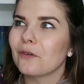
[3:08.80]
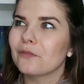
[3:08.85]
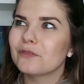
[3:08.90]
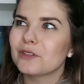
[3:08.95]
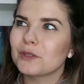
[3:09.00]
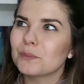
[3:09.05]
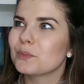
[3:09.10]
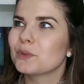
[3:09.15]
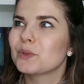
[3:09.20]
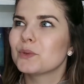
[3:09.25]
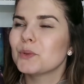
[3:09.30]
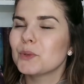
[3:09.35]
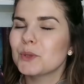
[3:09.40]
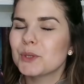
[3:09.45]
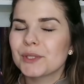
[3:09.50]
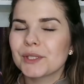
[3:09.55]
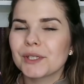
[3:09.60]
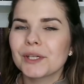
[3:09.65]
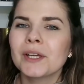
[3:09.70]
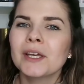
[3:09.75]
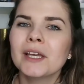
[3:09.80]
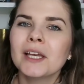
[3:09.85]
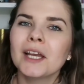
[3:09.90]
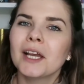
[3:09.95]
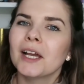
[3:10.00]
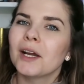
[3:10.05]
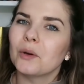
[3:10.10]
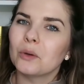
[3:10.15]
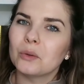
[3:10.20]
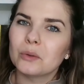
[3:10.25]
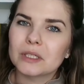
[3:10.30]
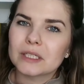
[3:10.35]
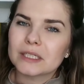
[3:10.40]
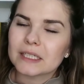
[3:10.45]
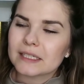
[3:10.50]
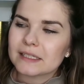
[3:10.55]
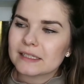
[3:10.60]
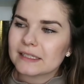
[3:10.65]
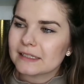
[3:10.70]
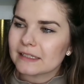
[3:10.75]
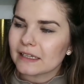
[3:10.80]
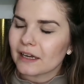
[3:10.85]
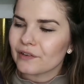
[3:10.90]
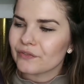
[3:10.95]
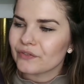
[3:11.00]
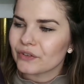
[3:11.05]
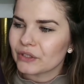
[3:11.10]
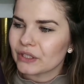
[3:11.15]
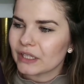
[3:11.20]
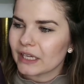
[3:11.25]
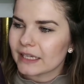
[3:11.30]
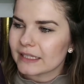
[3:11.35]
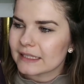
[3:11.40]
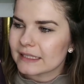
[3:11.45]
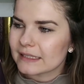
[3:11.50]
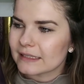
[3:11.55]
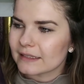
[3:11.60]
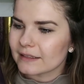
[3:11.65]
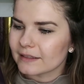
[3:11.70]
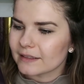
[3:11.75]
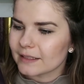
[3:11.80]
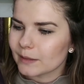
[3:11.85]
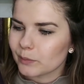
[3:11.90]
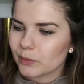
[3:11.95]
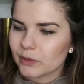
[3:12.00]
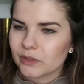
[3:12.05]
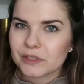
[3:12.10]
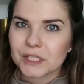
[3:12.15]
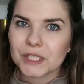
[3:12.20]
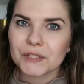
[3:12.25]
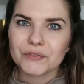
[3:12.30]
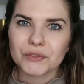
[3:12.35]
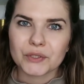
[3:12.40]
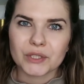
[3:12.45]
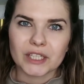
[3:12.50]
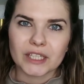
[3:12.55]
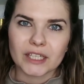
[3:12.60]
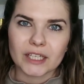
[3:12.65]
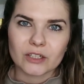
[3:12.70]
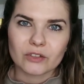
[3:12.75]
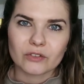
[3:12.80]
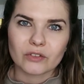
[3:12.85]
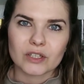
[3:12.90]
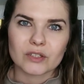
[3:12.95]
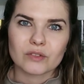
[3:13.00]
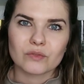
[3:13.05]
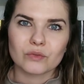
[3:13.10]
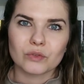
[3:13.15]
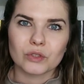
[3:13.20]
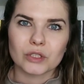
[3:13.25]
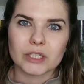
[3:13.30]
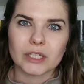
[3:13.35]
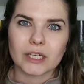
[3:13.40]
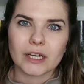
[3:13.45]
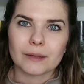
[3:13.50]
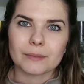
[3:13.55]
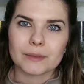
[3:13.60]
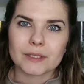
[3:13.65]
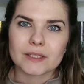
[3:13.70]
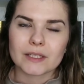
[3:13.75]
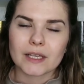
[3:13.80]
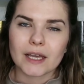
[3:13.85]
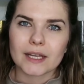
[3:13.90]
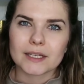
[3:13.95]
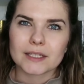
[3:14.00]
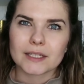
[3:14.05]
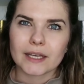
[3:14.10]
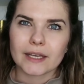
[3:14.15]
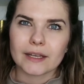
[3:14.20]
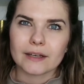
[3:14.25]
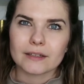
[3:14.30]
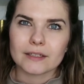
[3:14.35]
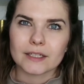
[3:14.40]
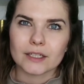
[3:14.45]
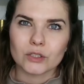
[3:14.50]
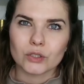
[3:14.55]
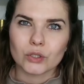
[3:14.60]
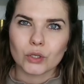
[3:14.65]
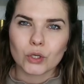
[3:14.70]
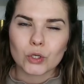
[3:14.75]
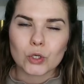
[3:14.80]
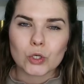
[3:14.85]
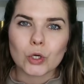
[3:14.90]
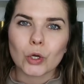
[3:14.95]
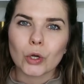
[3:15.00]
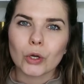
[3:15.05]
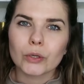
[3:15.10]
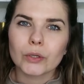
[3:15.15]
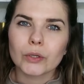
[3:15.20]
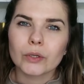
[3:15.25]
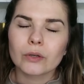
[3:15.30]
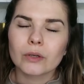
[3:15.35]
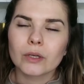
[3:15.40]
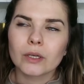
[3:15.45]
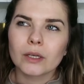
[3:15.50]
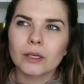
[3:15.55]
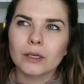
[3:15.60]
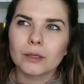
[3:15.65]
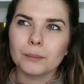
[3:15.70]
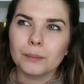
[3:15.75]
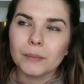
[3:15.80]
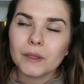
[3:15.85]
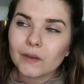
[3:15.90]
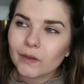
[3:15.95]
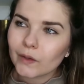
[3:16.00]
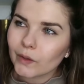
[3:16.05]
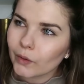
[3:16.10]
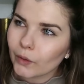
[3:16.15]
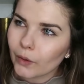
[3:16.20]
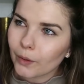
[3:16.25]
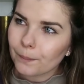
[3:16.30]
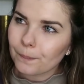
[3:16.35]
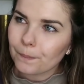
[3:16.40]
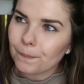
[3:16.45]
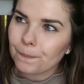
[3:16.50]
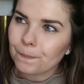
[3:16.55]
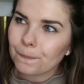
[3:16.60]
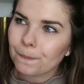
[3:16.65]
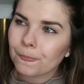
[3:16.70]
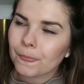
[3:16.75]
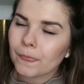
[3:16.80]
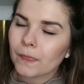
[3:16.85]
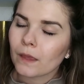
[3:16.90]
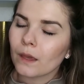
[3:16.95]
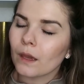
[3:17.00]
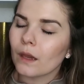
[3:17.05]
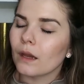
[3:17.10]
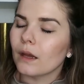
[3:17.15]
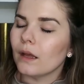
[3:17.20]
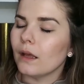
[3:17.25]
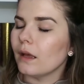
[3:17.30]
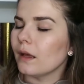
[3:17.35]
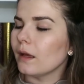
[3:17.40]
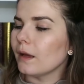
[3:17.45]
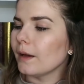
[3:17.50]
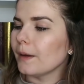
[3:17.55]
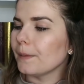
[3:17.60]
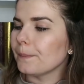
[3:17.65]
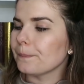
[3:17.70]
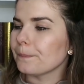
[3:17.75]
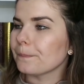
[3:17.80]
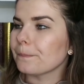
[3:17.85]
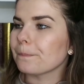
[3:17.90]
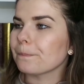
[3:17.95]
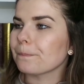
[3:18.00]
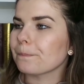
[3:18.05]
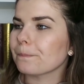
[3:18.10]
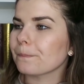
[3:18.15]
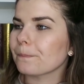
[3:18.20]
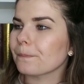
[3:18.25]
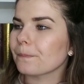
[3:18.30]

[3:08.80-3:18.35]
auf die Psyche, ohne dass ich davon jetzt äh, depressiv oder irgendwas wurde, aber es hat einen dann doch schon mitgenommen. Ähm